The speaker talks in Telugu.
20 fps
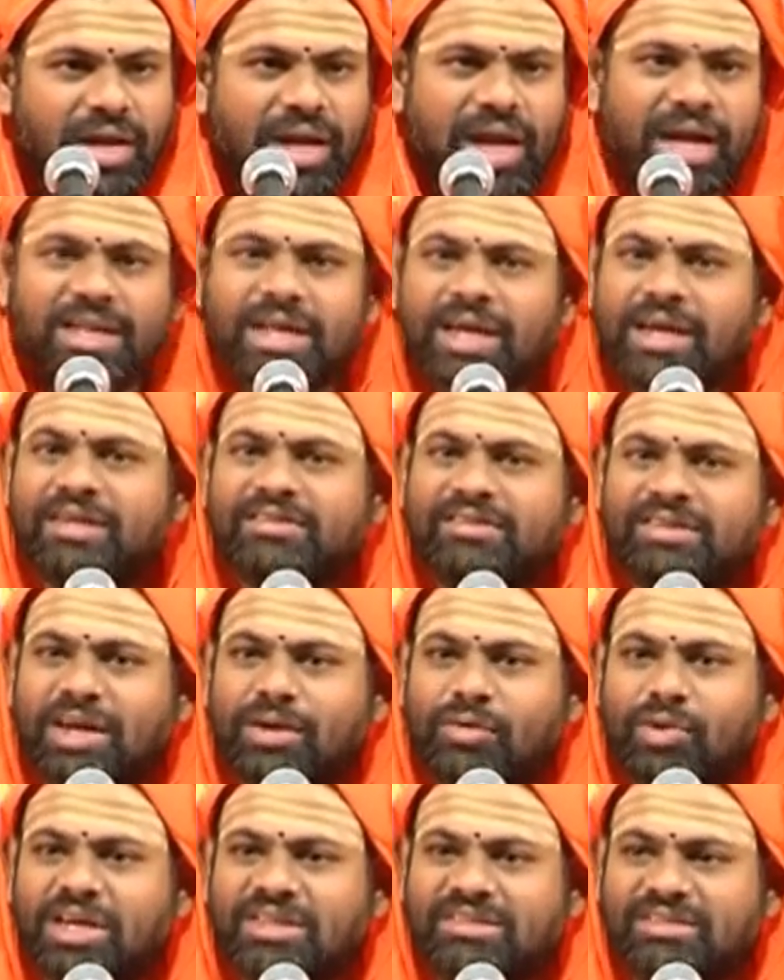ఏదైనా సరే
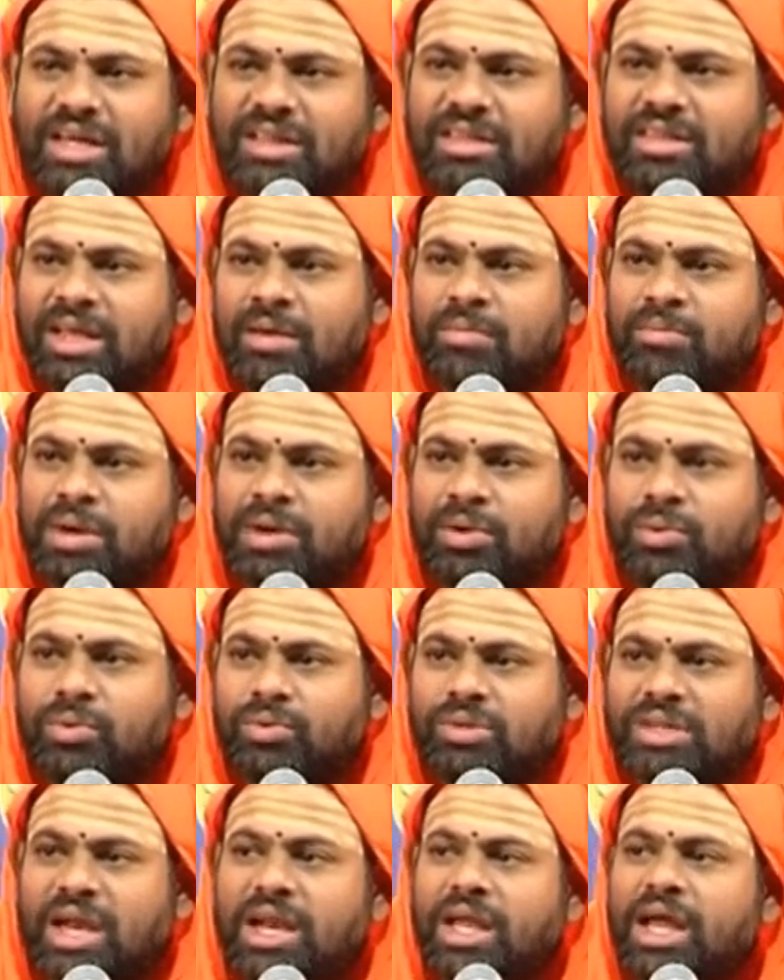ఒక సత్యం మనకు
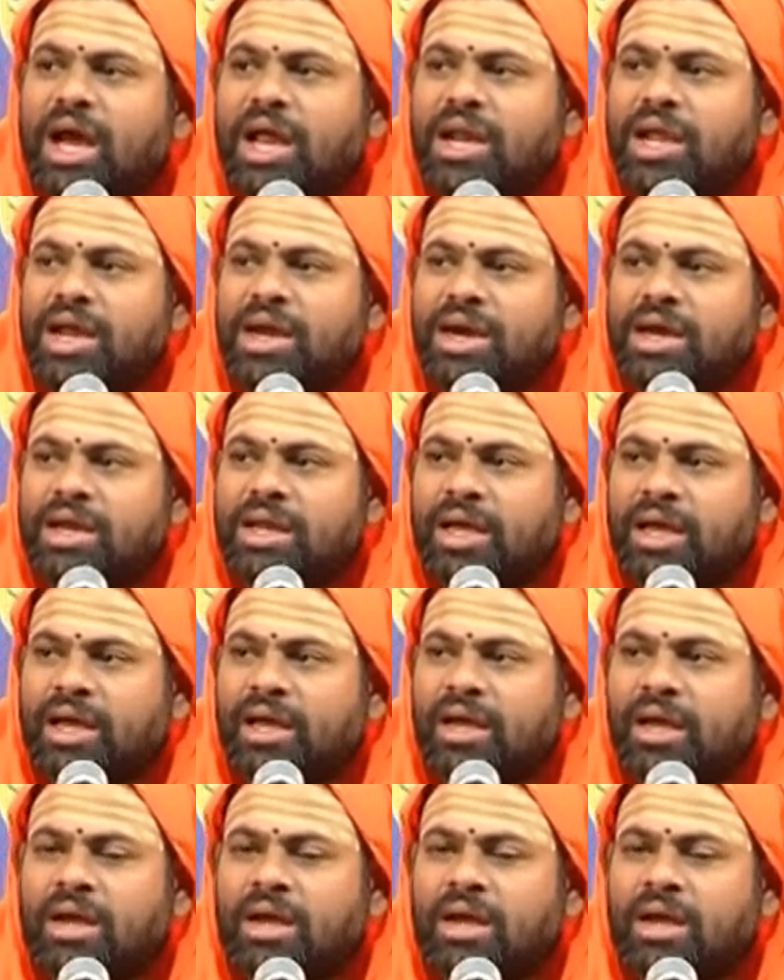తెలియాలి అని అంటే